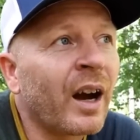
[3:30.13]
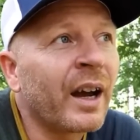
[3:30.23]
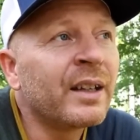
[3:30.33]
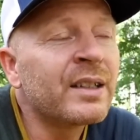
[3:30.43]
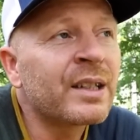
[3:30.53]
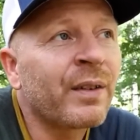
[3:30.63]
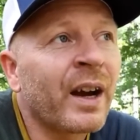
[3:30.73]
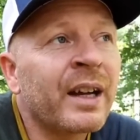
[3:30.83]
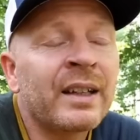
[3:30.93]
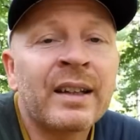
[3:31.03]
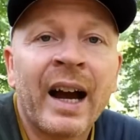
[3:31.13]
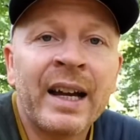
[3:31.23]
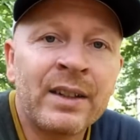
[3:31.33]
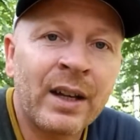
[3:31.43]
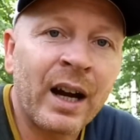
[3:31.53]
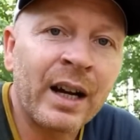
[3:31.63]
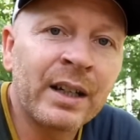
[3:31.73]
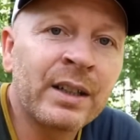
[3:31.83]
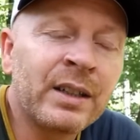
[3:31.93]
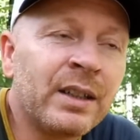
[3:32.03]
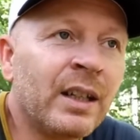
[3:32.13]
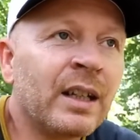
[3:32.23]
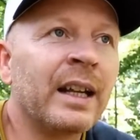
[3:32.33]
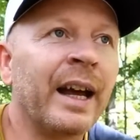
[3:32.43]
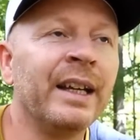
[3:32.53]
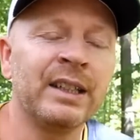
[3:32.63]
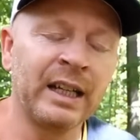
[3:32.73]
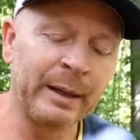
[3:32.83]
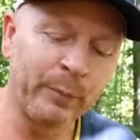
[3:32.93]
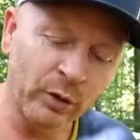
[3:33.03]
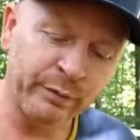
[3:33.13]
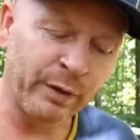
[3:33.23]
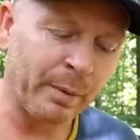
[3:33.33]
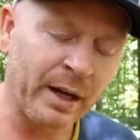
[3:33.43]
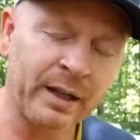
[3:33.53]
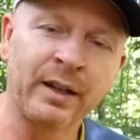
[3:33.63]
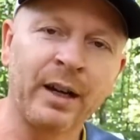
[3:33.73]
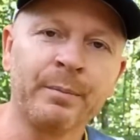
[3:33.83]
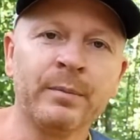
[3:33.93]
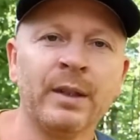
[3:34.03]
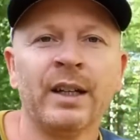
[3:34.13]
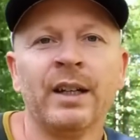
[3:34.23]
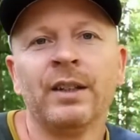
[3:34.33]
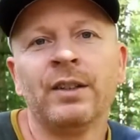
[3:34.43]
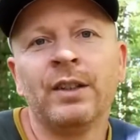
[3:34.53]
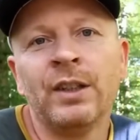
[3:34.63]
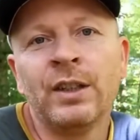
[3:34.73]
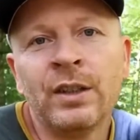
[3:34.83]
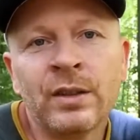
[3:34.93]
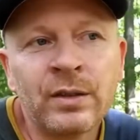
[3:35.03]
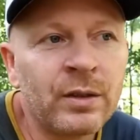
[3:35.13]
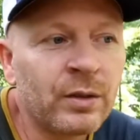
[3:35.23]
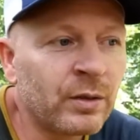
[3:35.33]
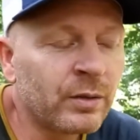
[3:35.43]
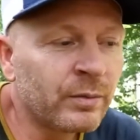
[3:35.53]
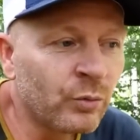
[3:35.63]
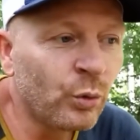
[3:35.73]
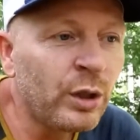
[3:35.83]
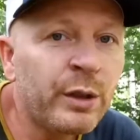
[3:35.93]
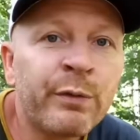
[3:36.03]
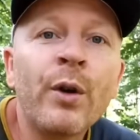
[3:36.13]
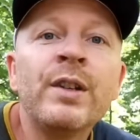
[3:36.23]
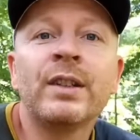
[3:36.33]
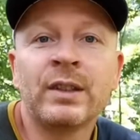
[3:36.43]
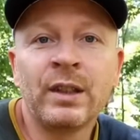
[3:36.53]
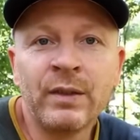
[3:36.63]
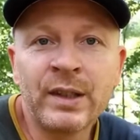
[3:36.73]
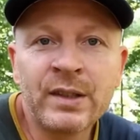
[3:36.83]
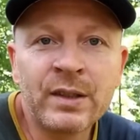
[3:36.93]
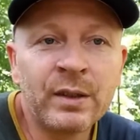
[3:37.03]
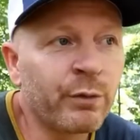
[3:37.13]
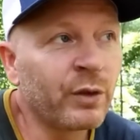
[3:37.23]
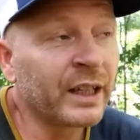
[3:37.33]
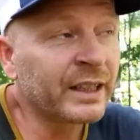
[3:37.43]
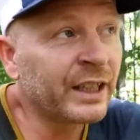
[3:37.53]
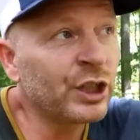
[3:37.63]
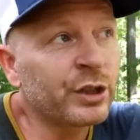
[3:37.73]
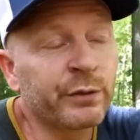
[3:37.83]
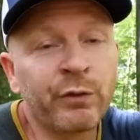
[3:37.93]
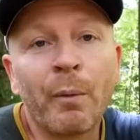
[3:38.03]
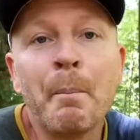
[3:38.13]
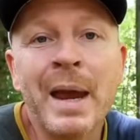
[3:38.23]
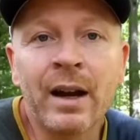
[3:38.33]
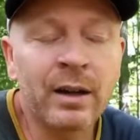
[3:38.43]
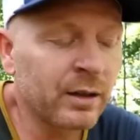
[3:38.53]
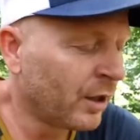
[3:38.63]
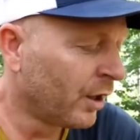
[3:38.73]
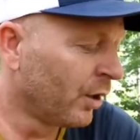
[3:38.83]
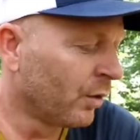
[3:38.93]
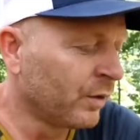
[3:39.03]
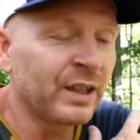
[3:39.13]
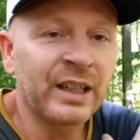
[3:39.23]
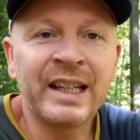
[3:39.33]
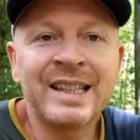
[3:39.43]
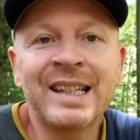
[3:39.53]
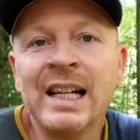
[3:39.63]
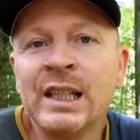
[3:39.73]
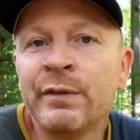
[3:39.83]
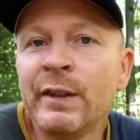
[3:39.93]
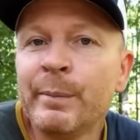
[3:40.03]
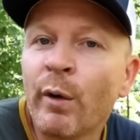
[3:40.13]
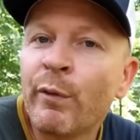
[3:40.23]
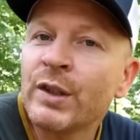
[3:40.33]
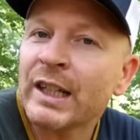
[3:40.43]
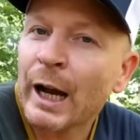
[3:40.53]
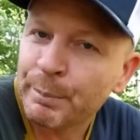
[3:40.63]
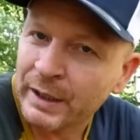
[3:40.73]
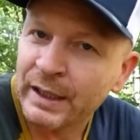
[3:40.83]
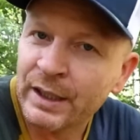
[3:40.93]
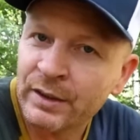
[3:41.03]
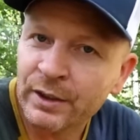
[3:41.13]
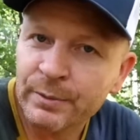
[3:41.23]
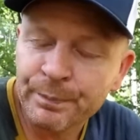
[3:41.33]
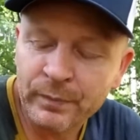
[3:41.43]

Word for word: ein, zwei, drei Tage in den gleichen Klamotten verbracht haben, die durchfeuchtet gewesen sind von der Gischt, vom Meer und sich ein Salzfilm auf euch abgelegt hat.